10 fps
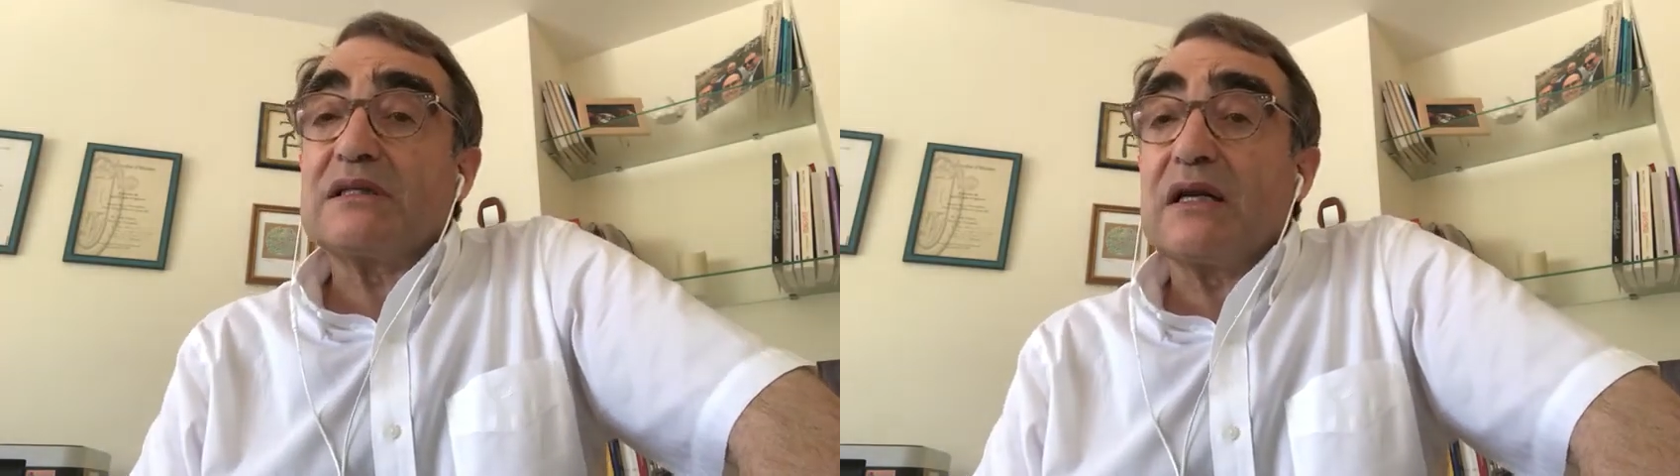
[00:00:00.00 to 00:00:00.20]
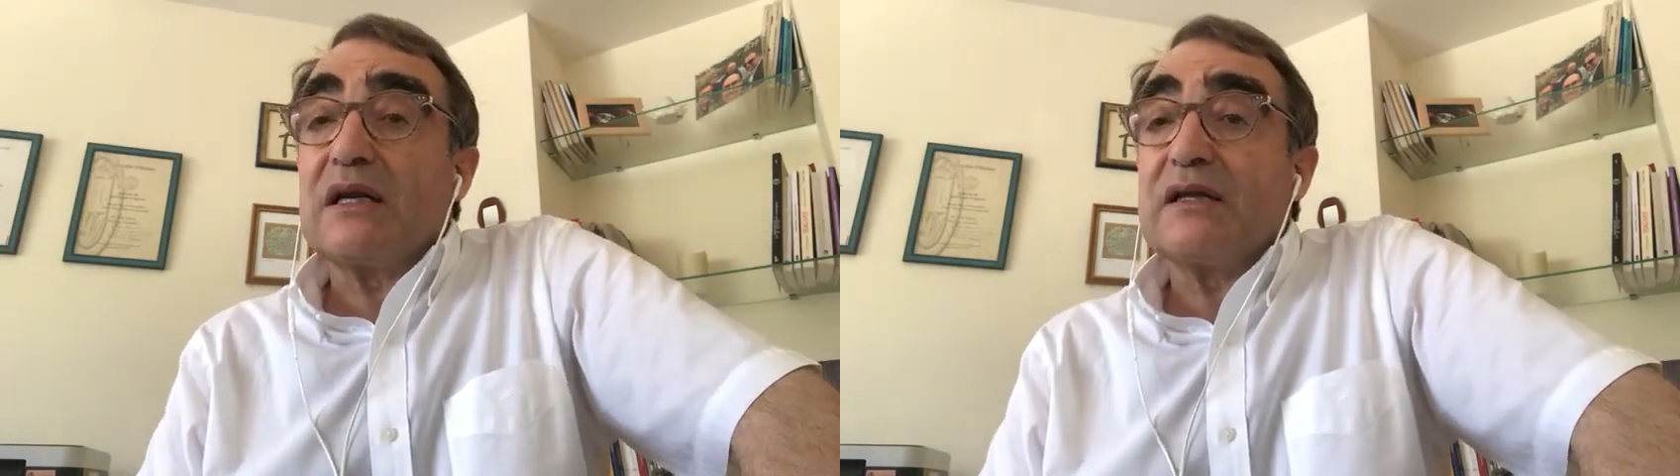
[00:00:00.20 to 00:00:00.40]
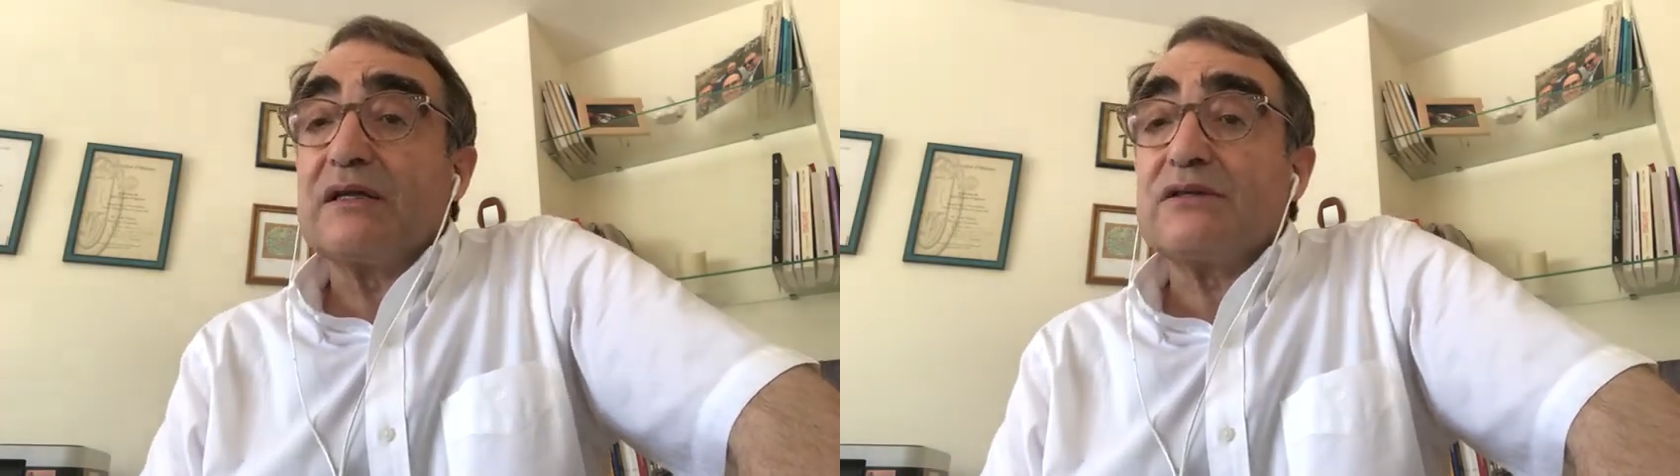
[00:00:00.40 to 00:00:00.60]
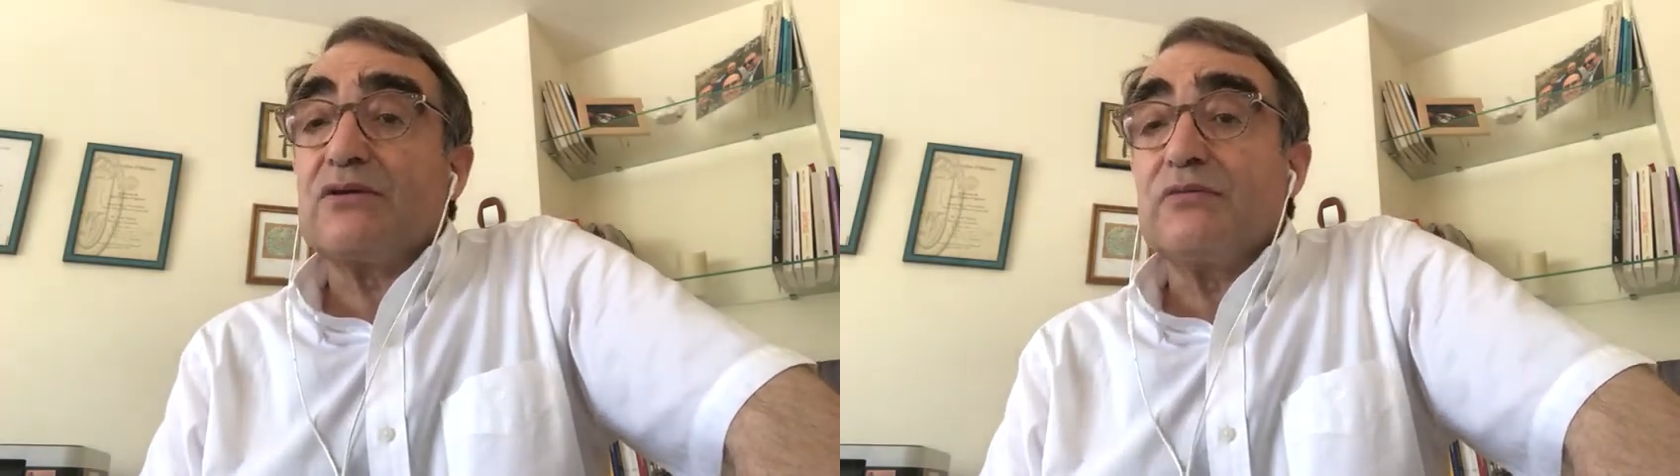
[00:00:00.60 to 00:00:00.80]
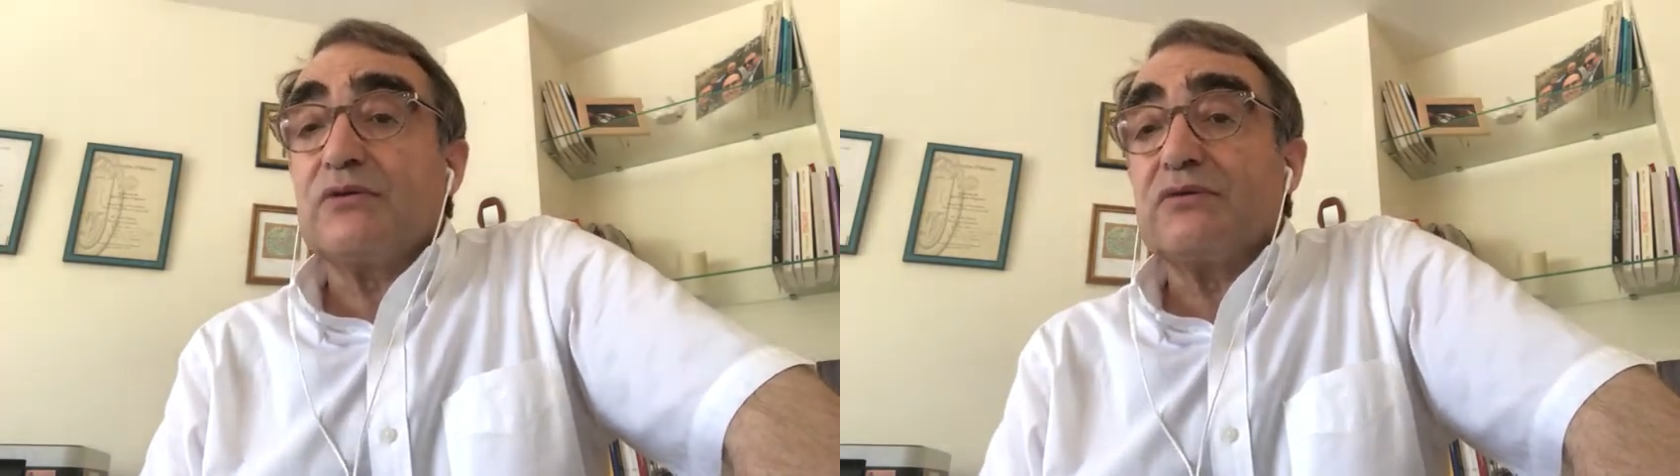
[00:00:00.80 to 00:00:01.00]
saladas
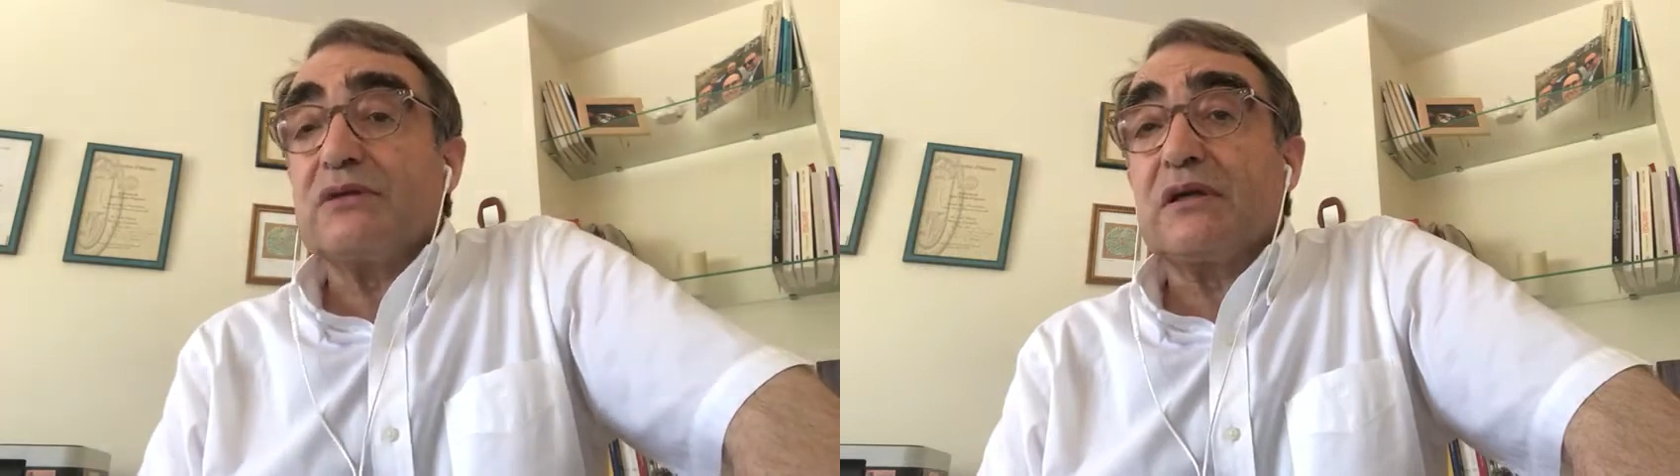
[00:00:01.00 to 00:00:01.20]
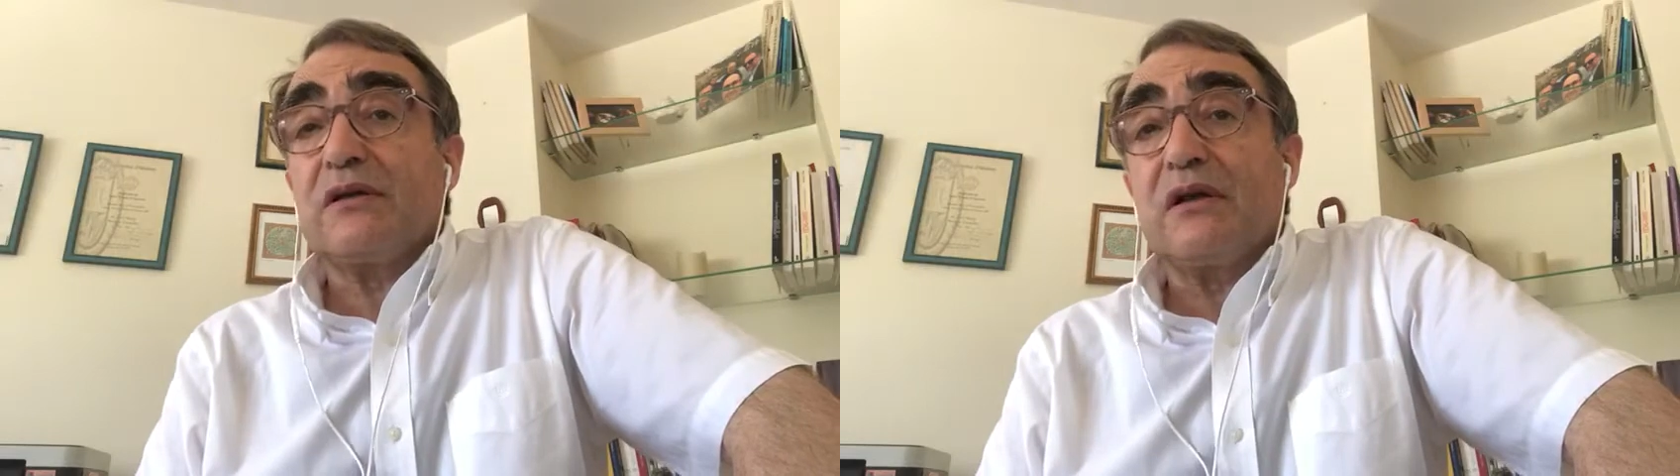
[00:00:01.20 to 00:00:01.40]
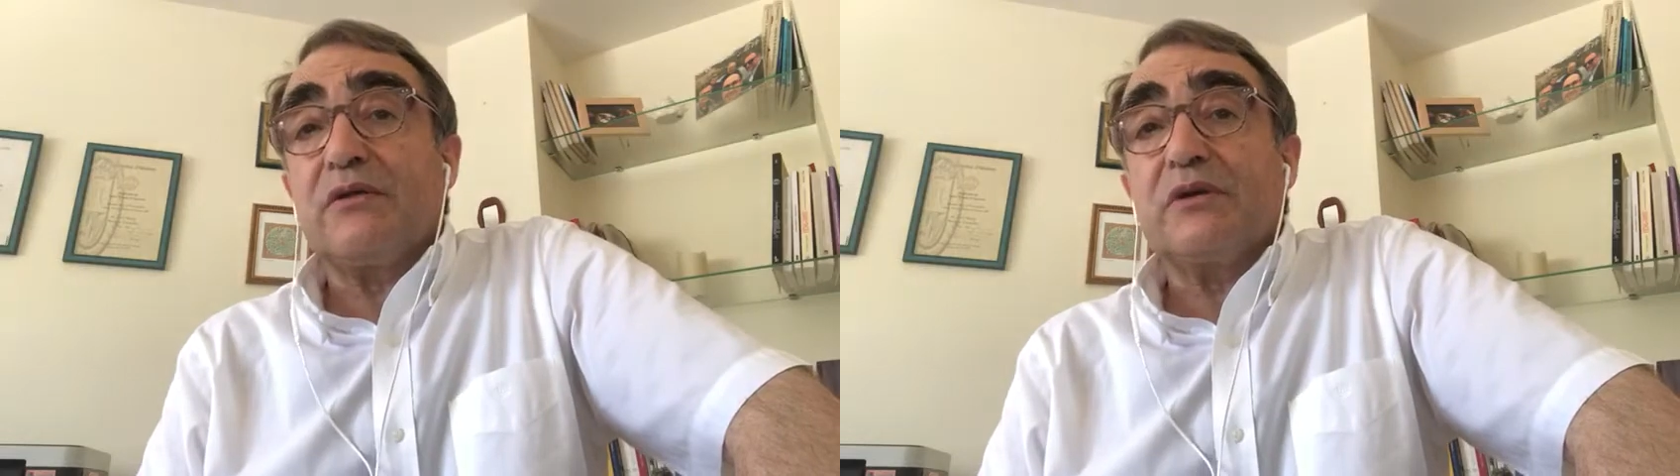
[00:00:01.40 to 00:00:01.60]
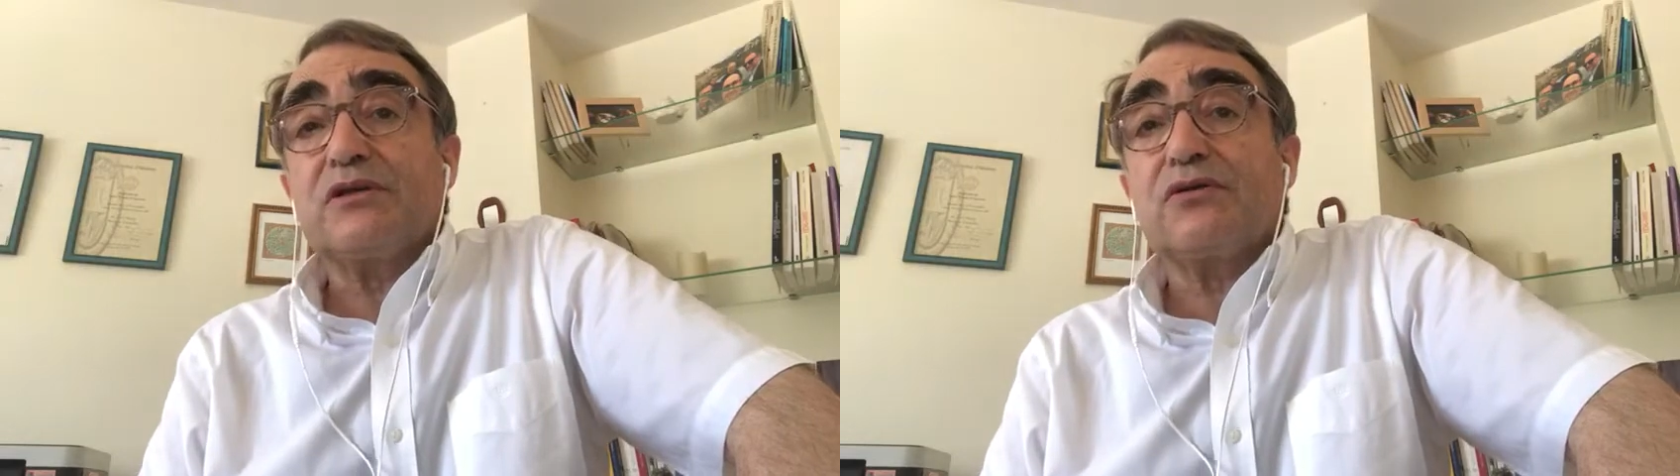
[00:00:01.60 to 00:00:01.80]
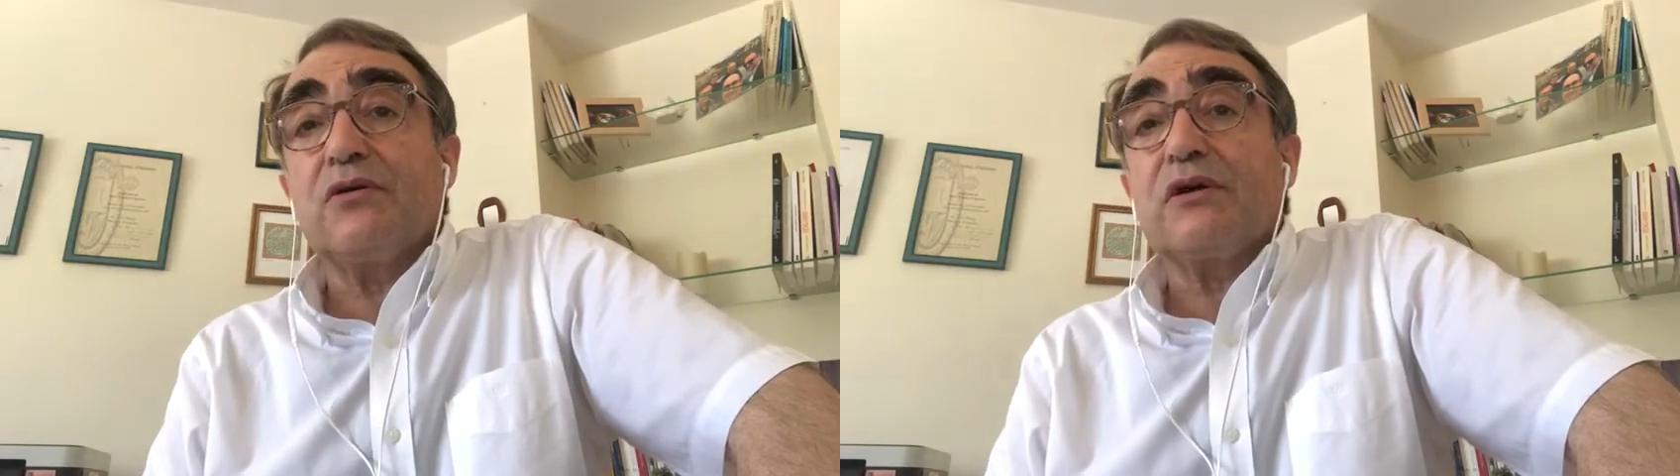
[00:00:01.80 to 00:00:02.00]
como nuestras
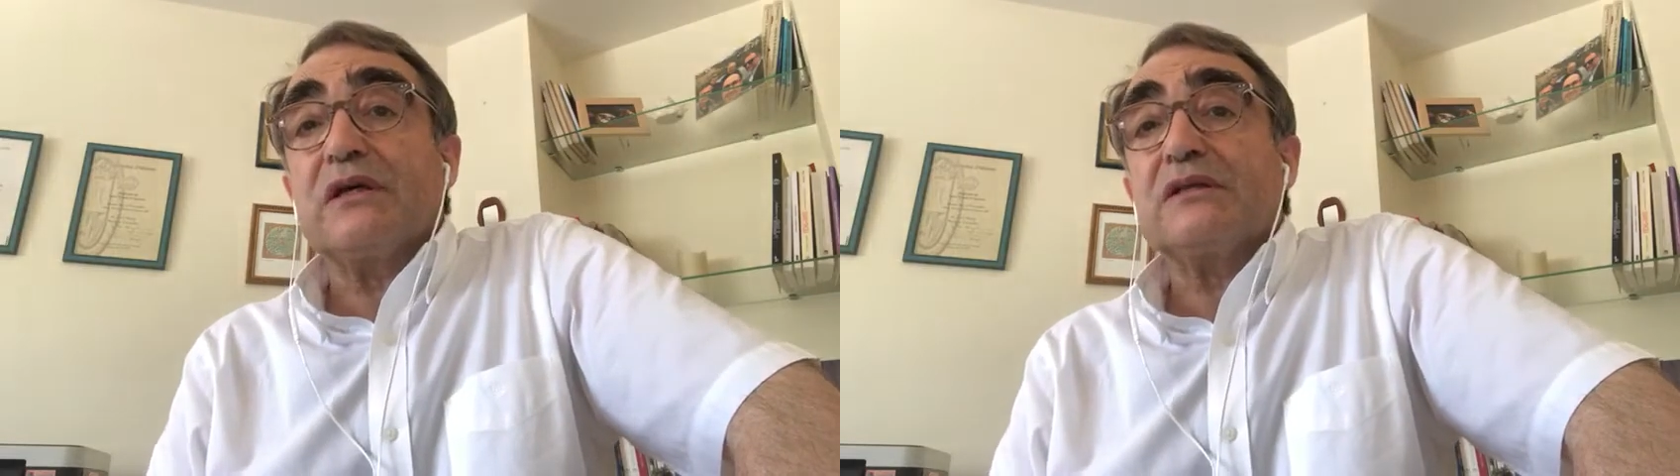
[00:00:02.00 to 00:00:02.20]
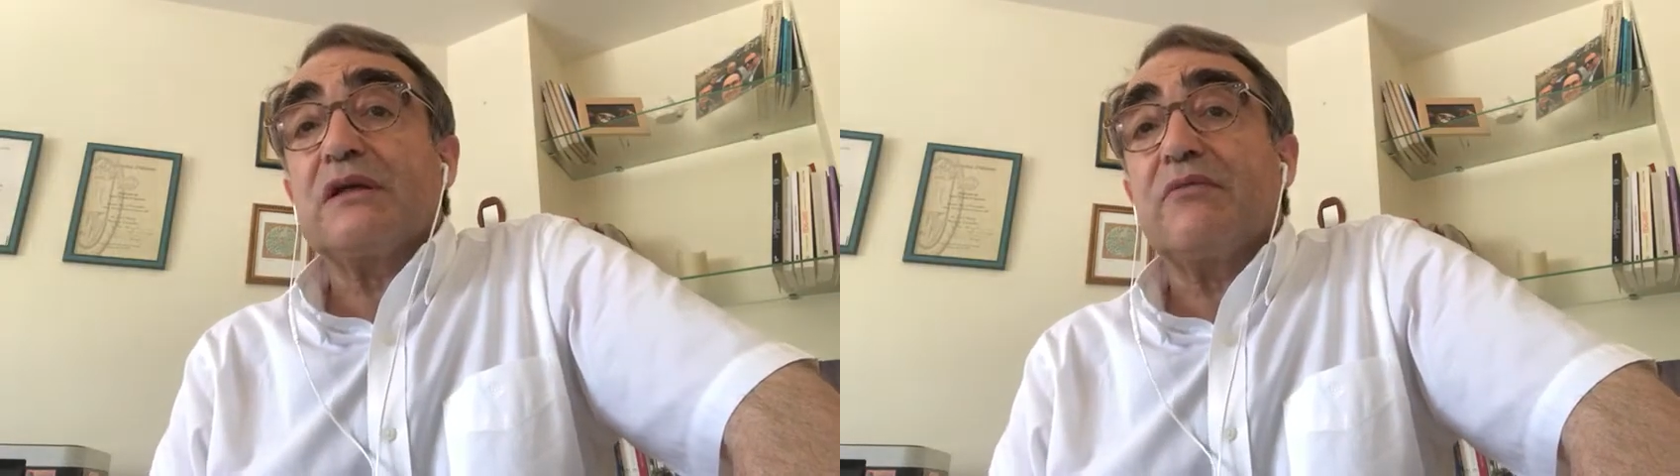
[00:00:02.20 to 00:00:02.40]
célebres cocas.